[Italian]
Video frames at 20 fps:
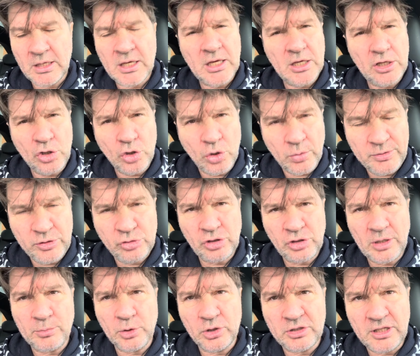
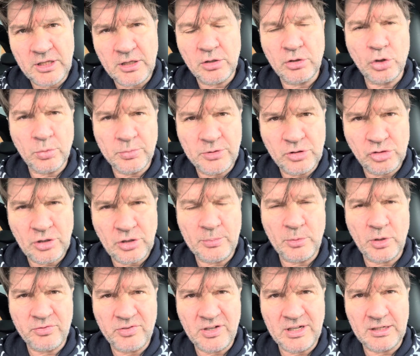Incominciamo a dirlo, incominciamo
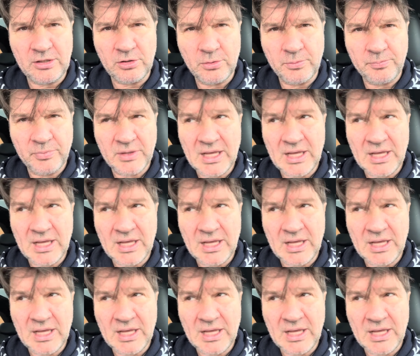a farlo.